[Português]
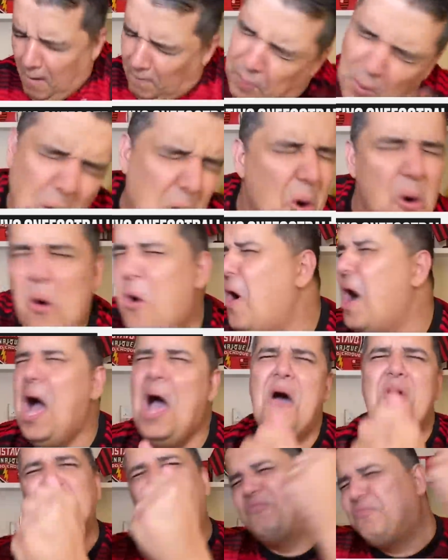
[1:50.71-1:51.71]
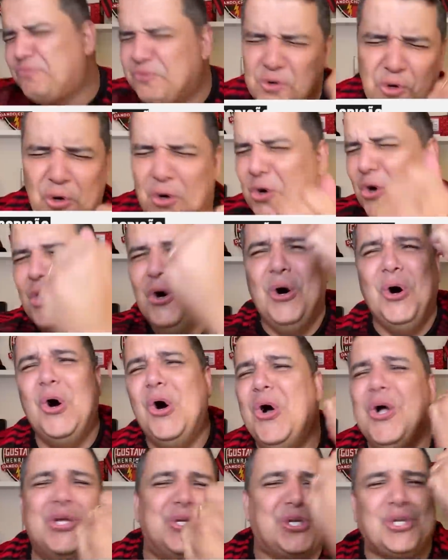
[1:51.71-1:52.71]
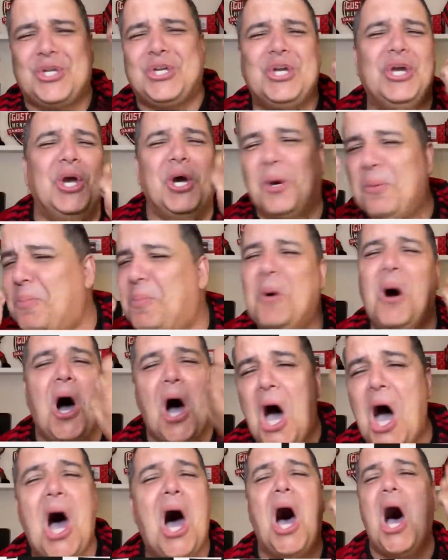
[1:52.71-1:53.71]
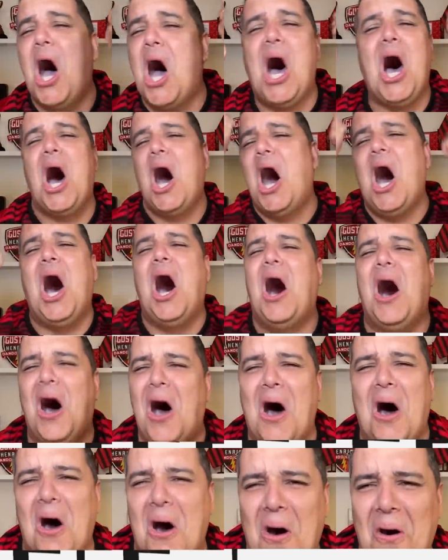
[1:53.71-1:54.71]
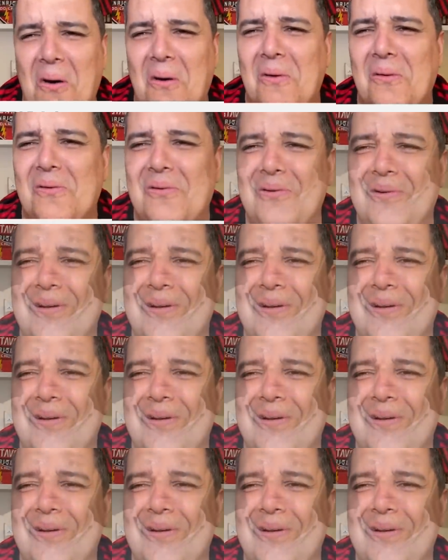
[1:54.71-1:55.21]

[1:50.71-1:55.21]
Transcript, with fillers: Pro futebol!